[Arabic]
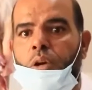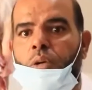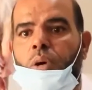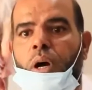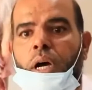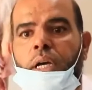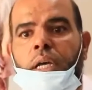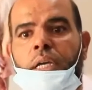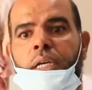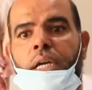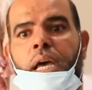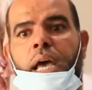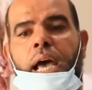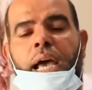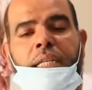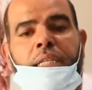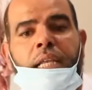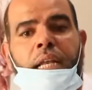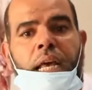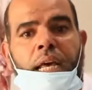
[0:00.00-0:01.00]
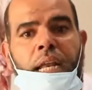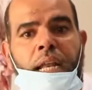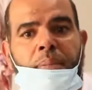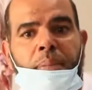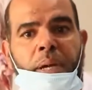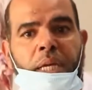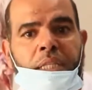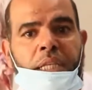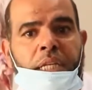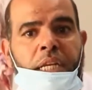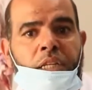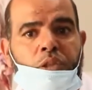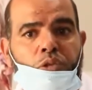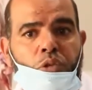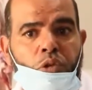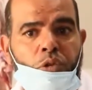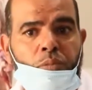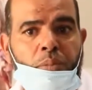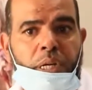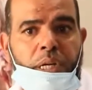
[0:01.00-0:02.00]
وهي أحدى العلامات أنه
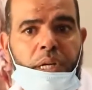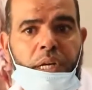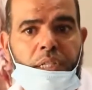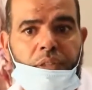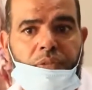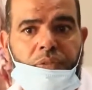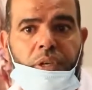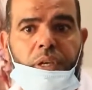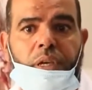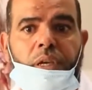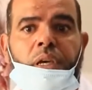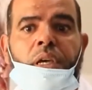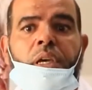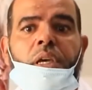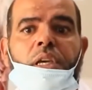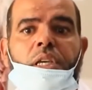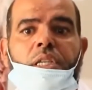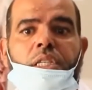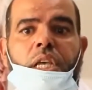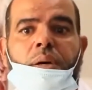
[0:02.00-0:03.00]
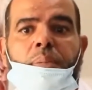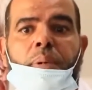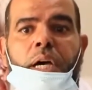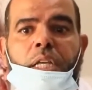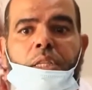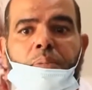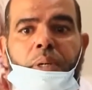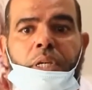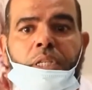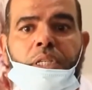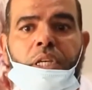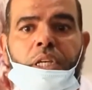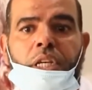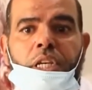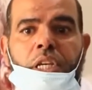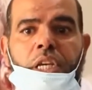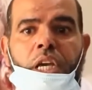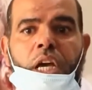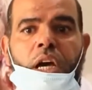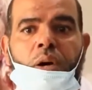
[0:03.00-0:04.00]
تكون مرات فيه إصابات
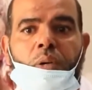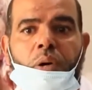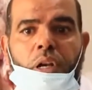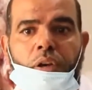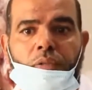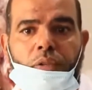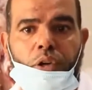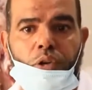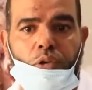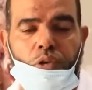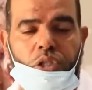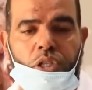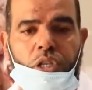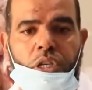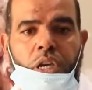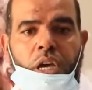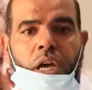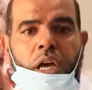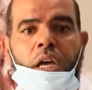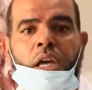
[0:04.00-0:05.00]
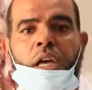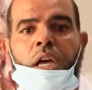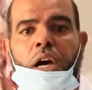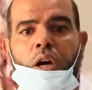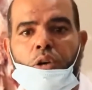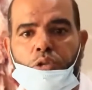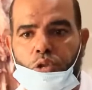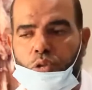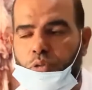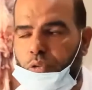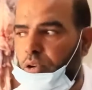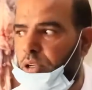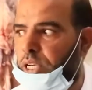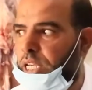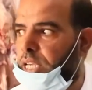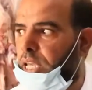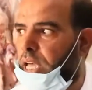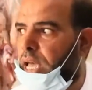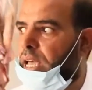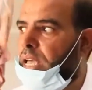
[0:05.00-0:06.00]
بكتيرية ولا فيروسية أو
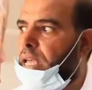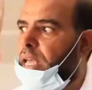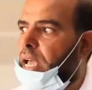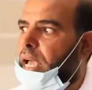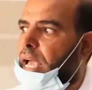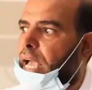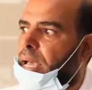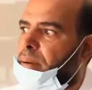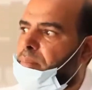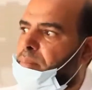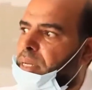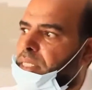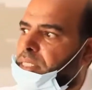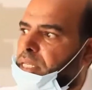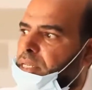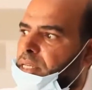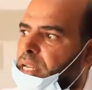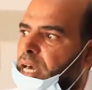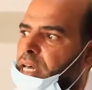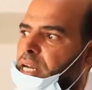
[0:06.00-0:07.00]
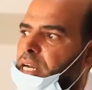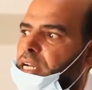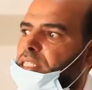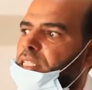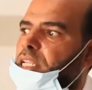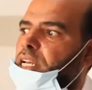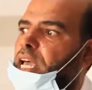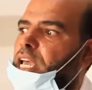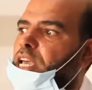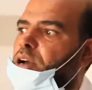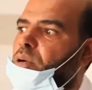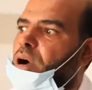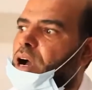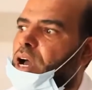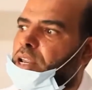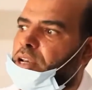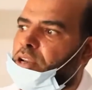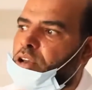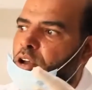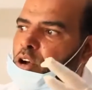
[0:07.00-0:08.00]
طفولية عامة حركة
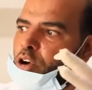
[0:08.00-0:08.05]
الحيوان